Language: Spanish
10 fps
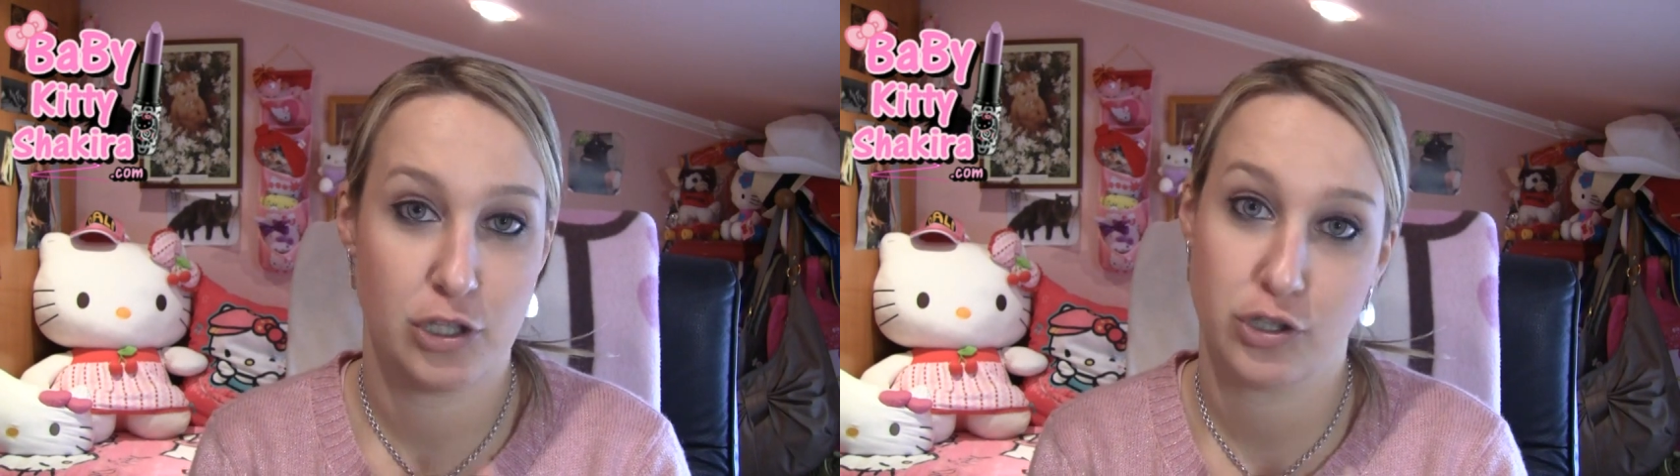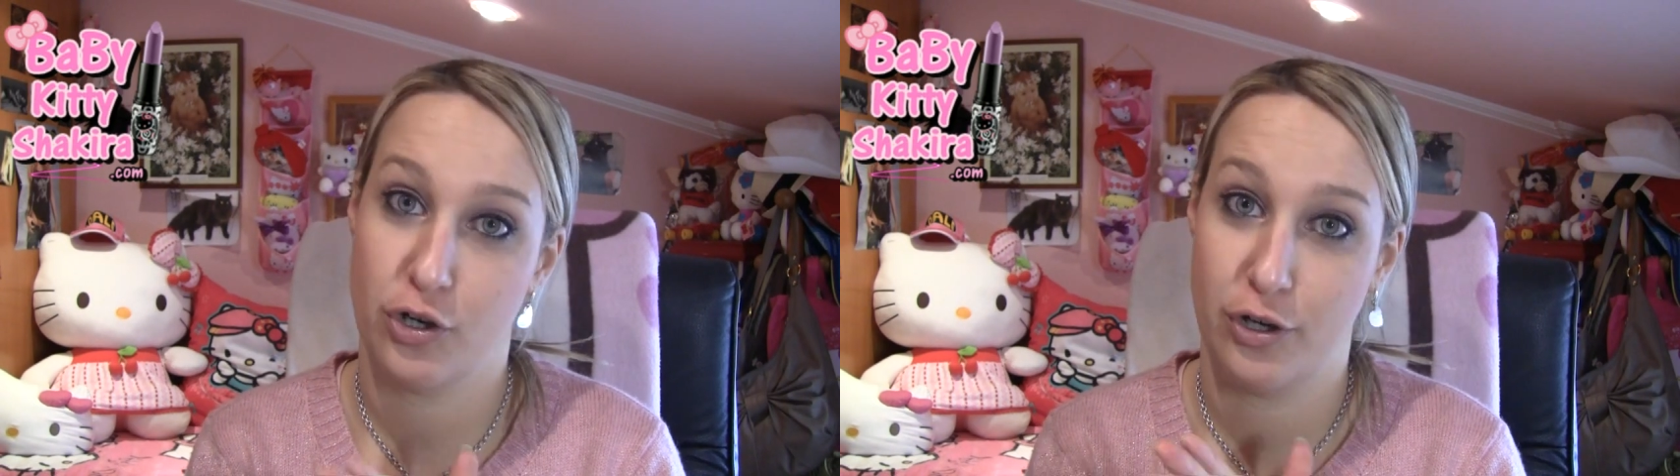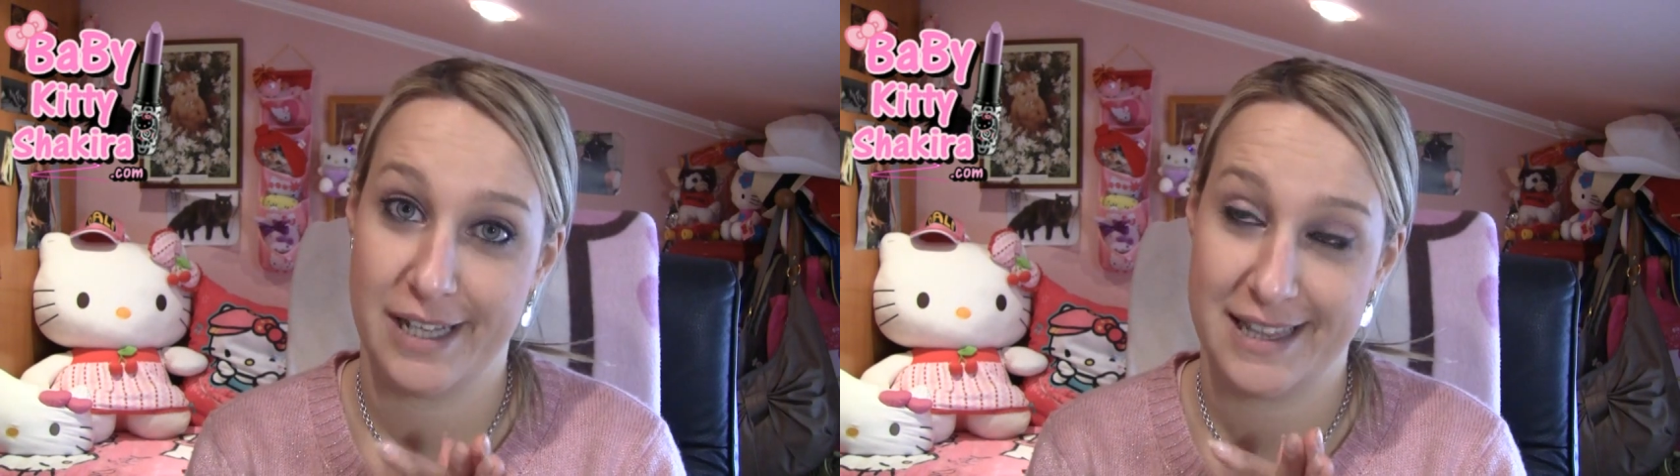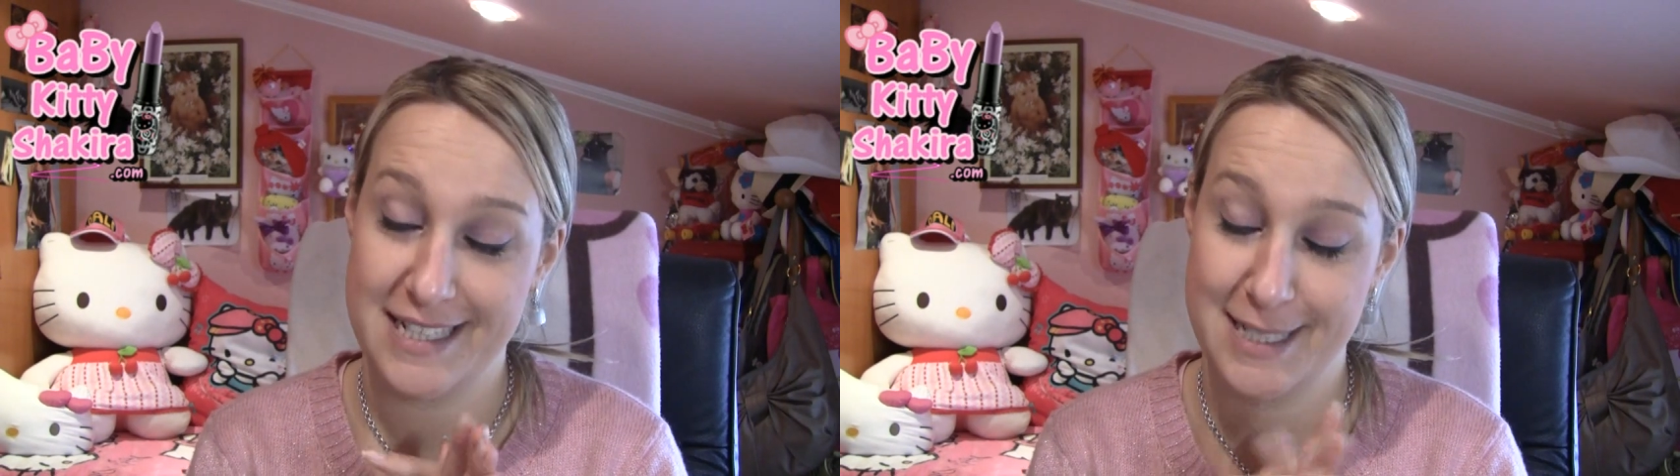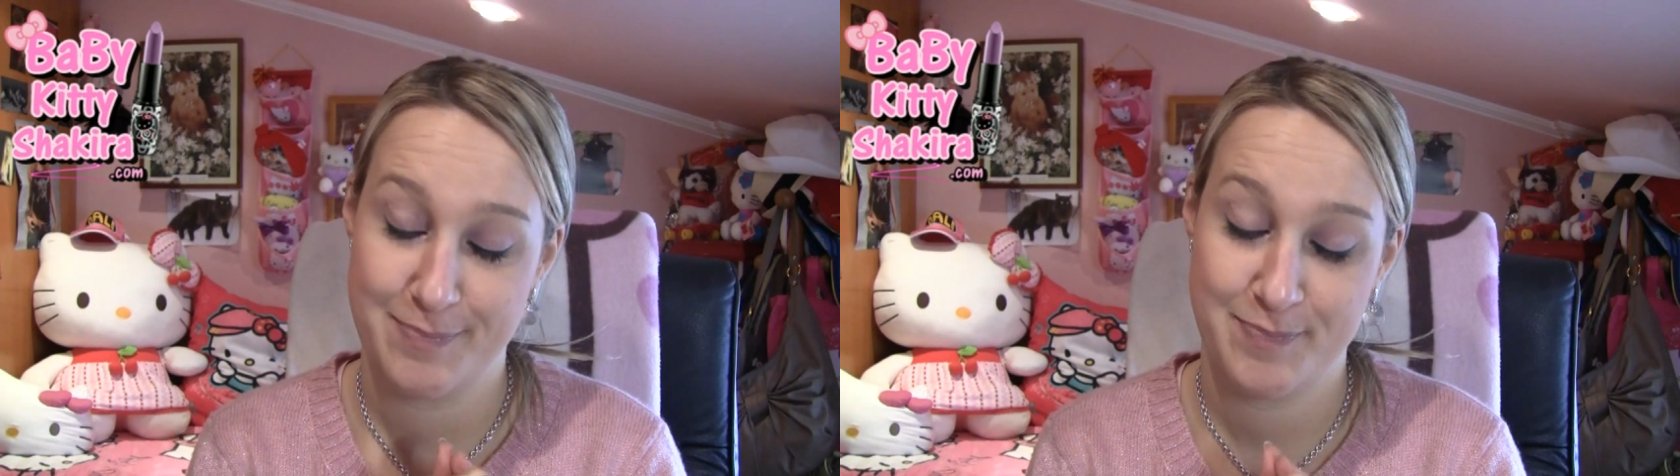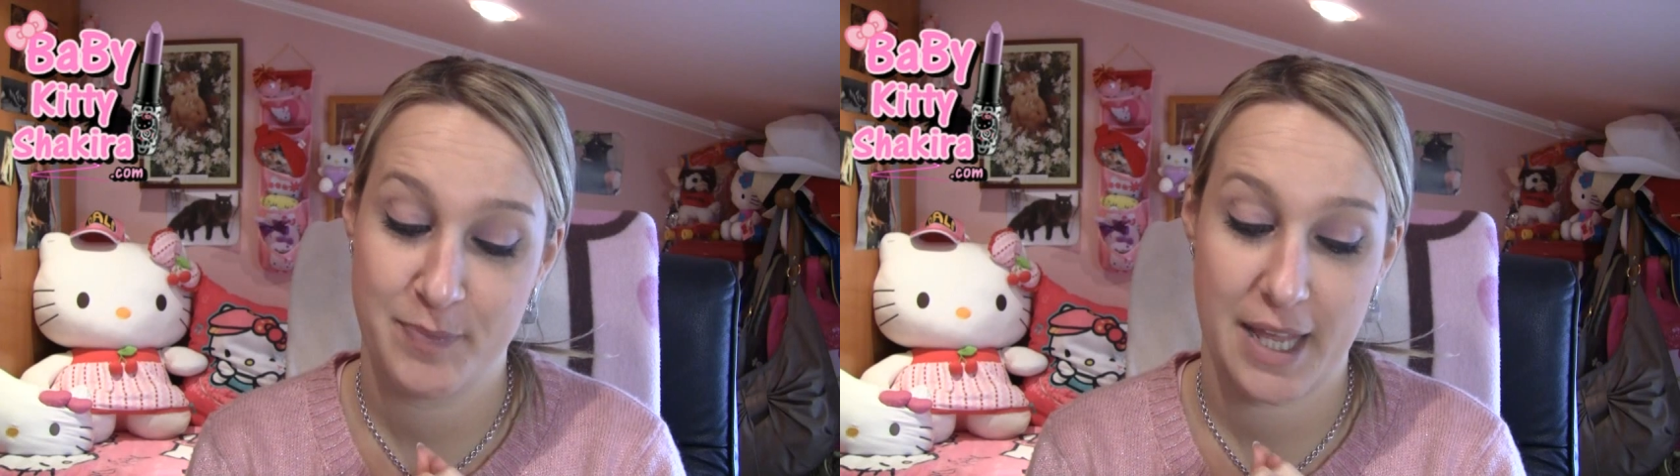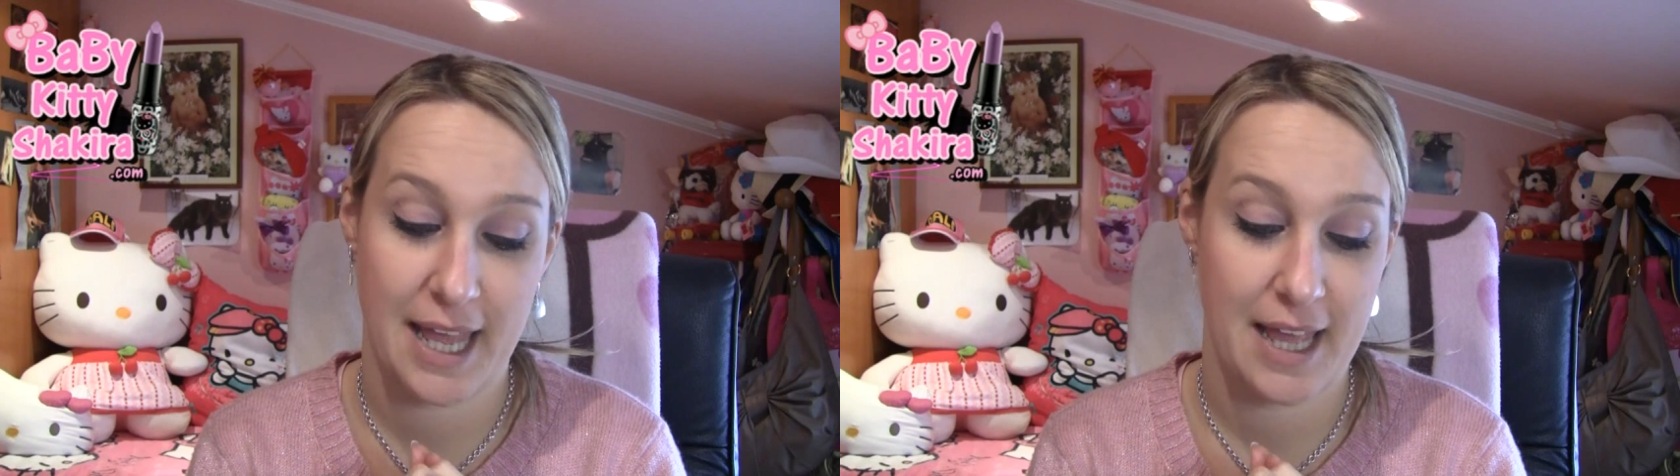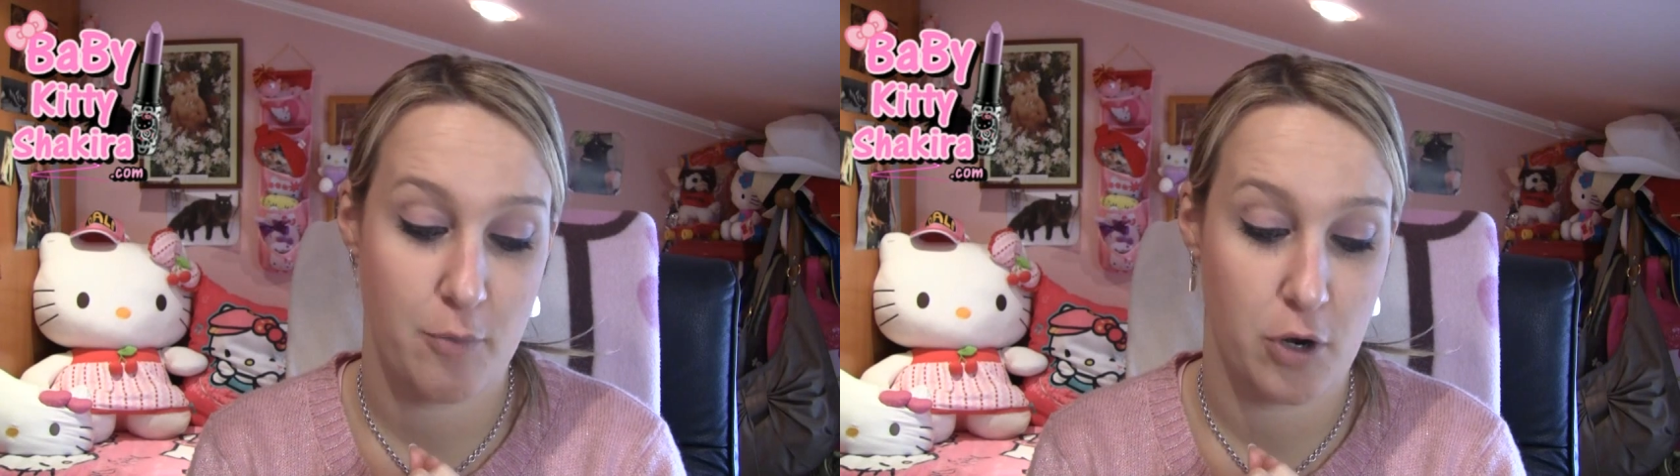dos coloretes
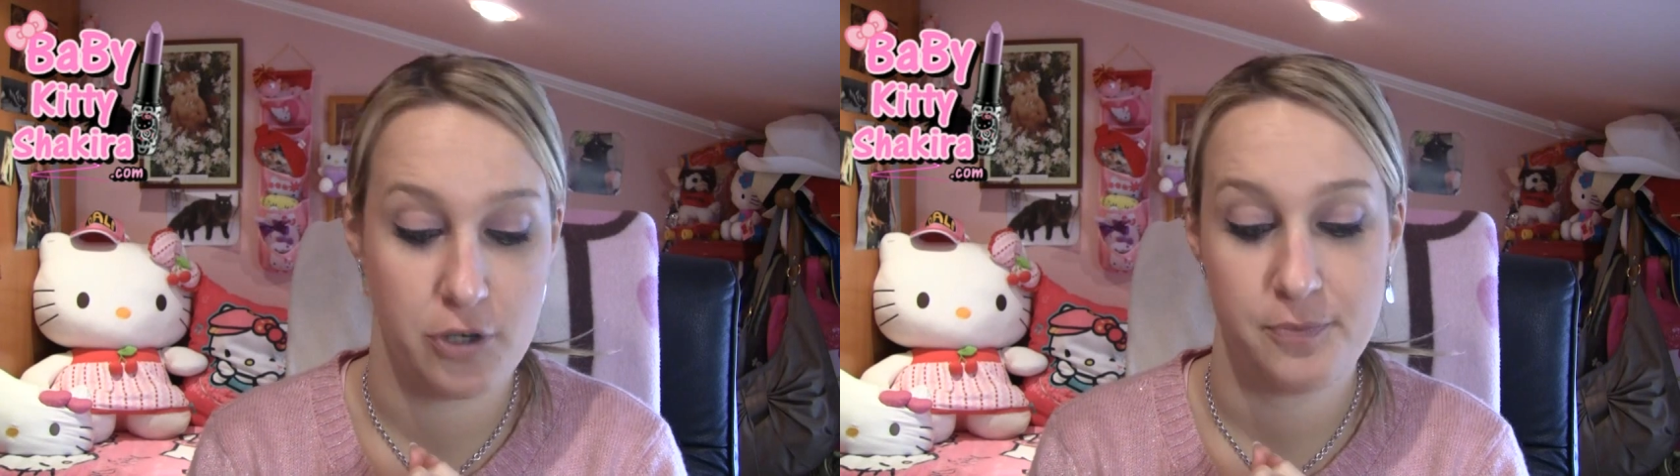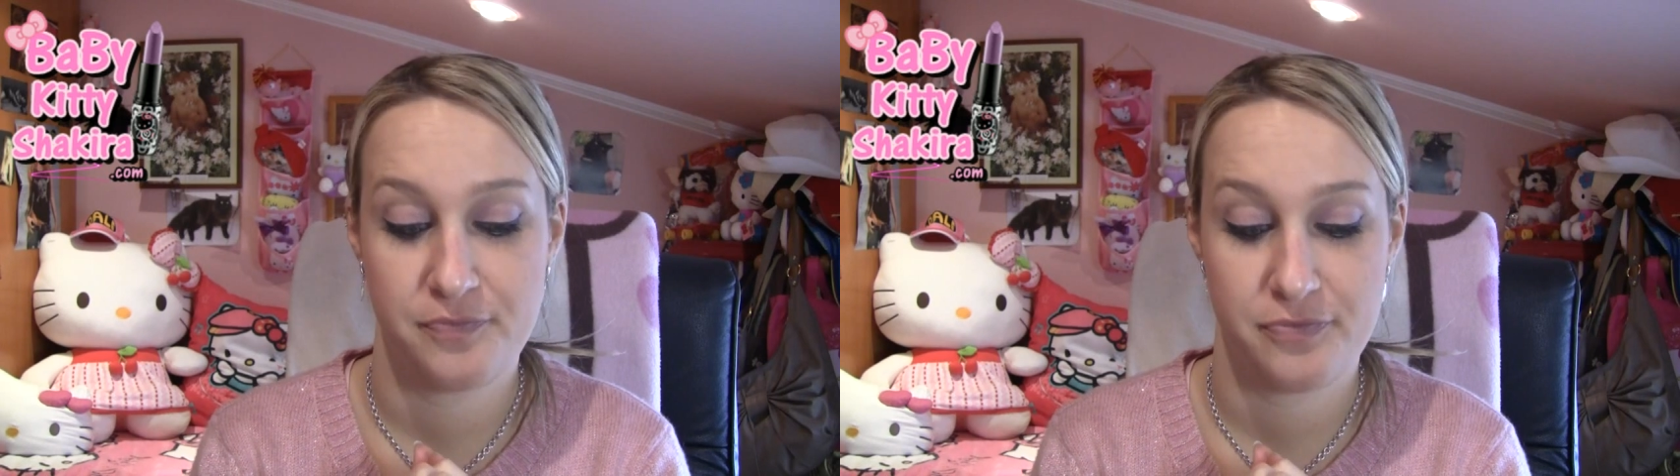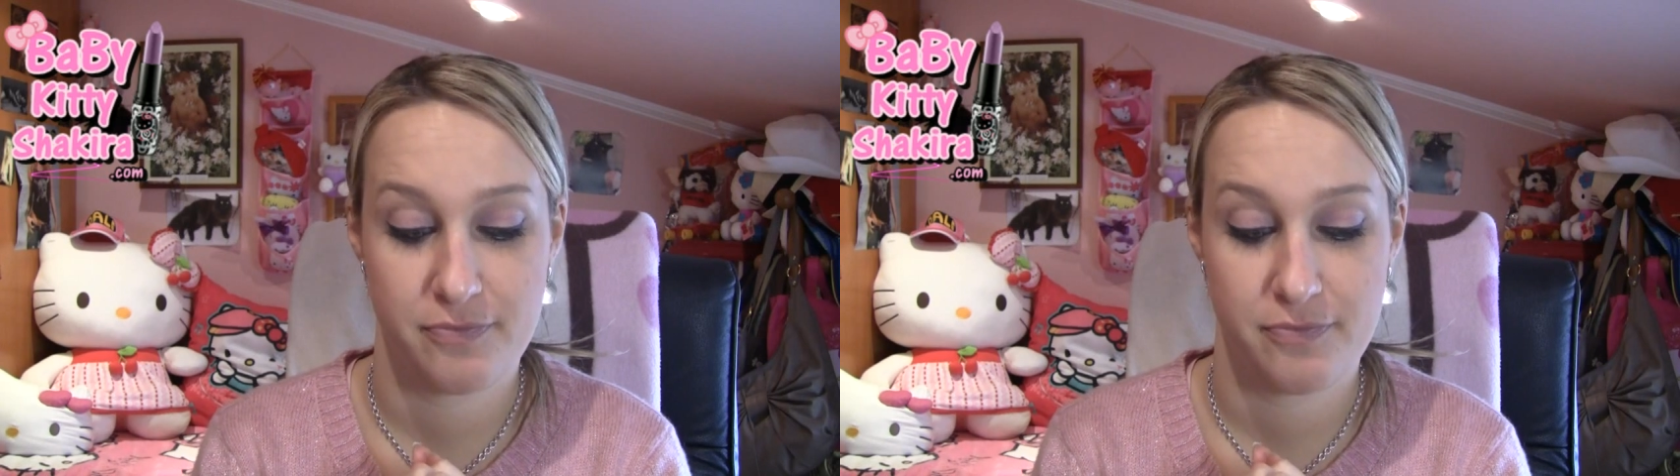que bueno